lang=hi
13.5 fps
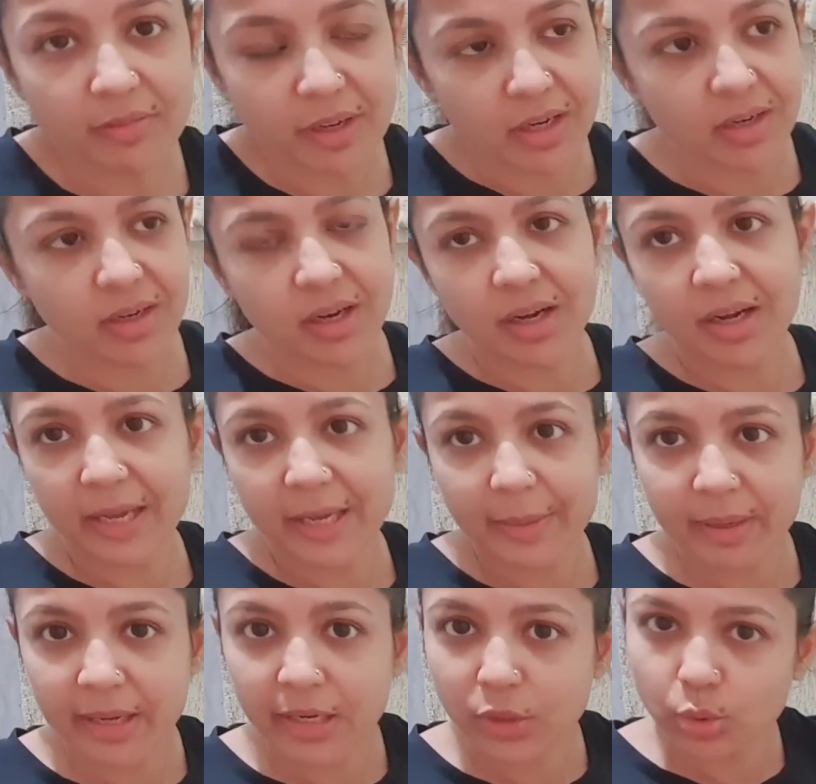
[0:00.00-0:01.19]
वीकेंड का टाइम
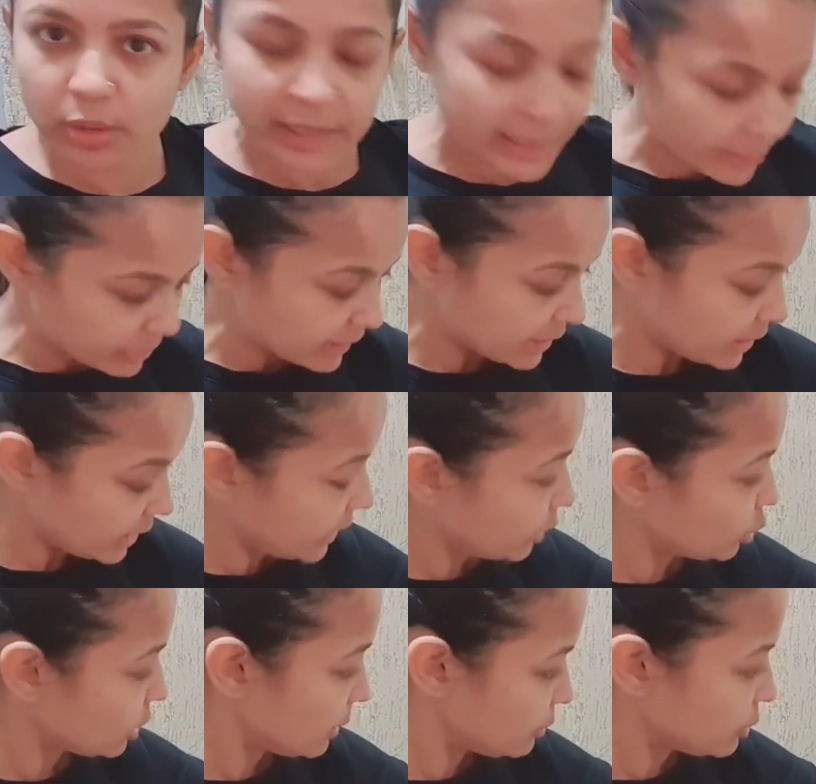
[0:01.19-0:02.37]
है तो टाइम रहता है
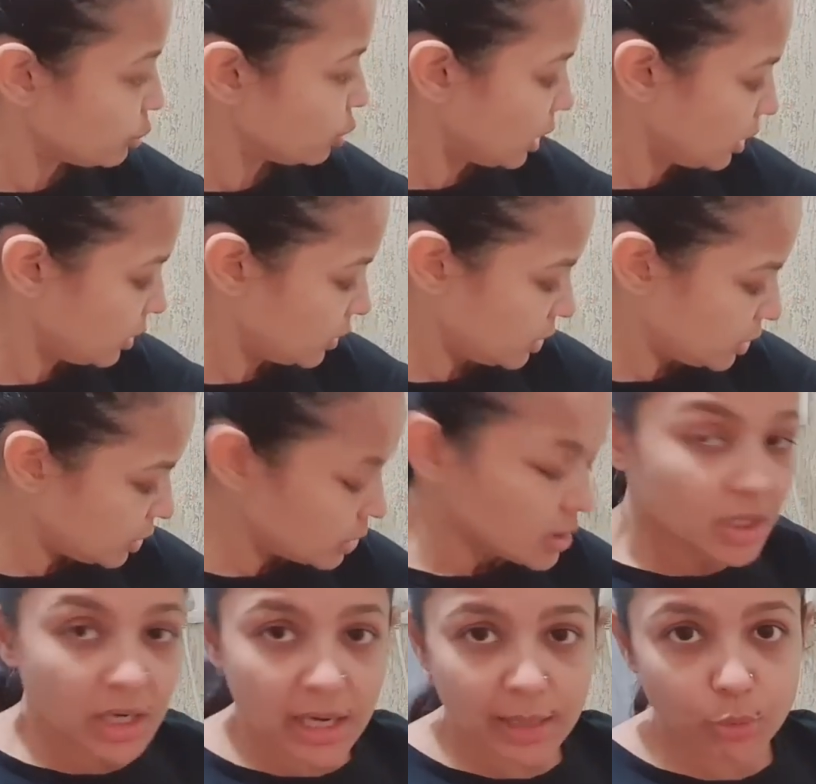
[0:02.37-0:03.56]
तो आराम से पूरा
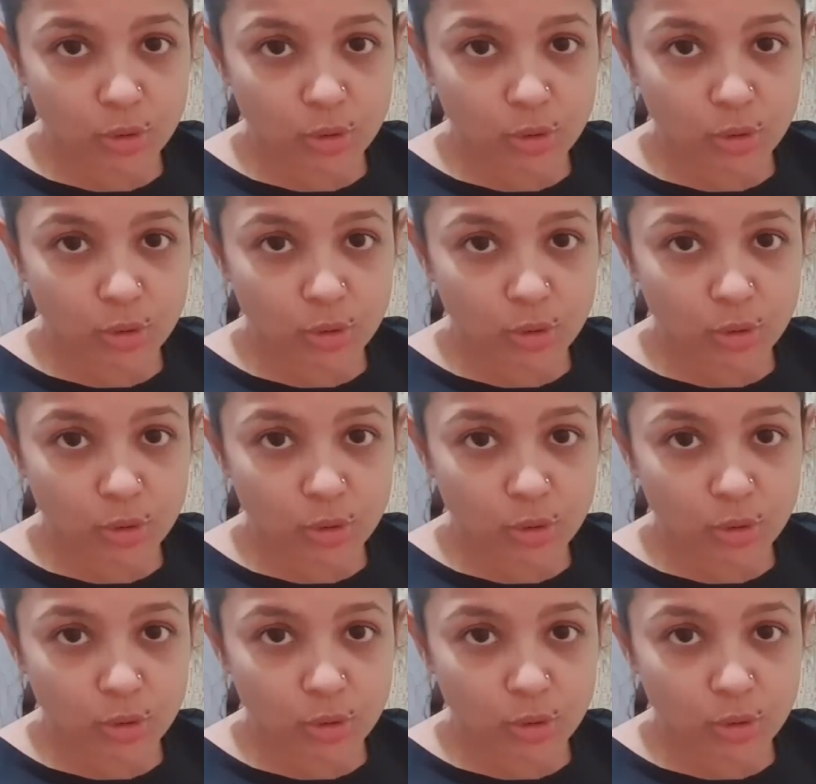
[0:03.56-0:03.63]
काम हो